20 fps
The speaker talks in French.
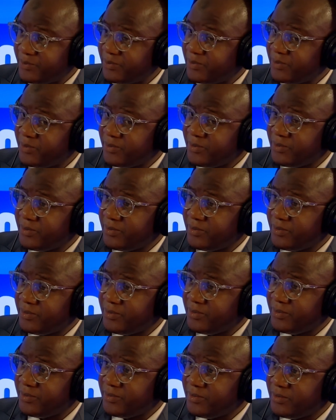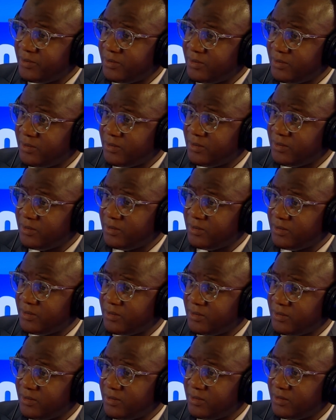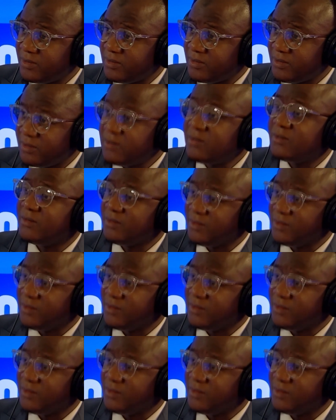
comme vous l'avez dit, j'ai vécu à Oregon.